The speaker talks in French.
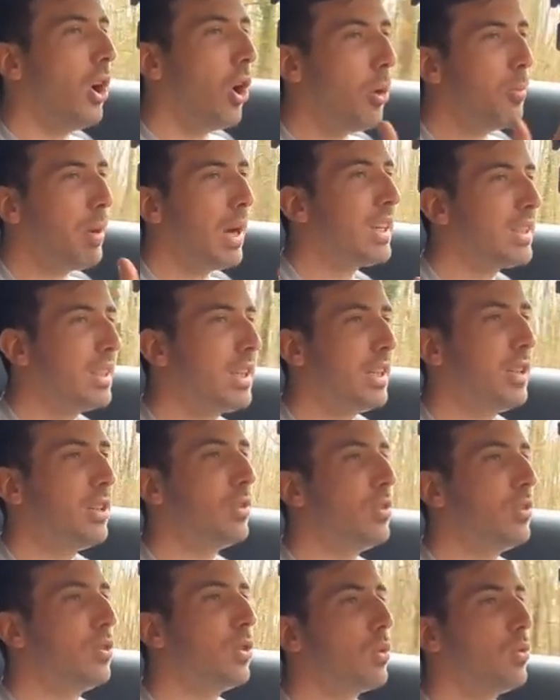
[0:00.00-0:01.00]

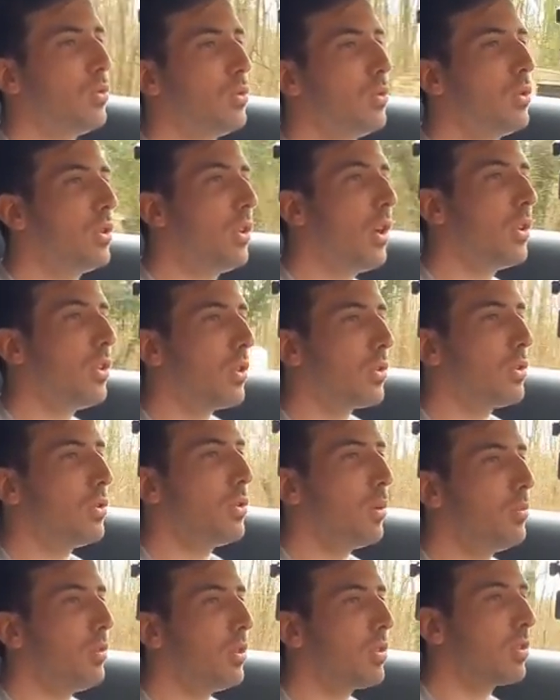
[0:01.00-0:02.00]
embarquer le, conducteur dans
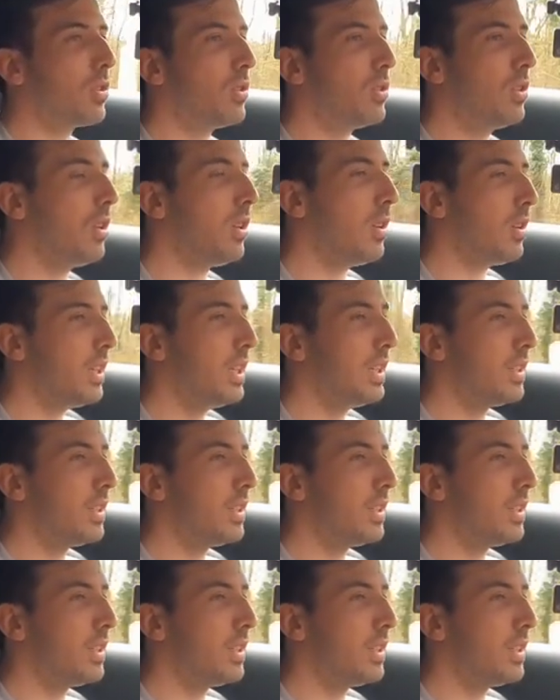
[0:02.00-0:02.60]
une ambiance sonore.